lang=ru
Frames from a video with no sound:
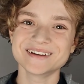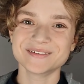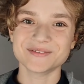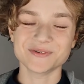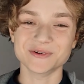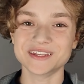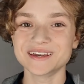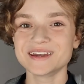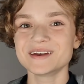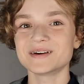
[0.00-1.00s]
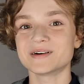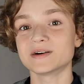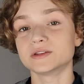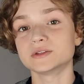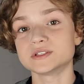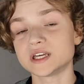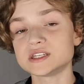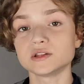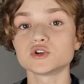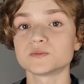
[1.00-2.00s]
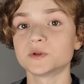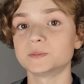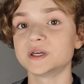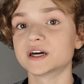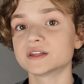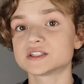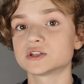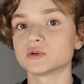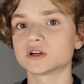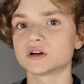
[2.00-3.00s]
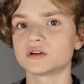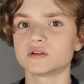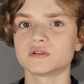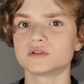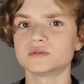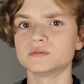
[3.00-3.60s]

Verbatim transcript: Вот. А, зритель должен был догадаться только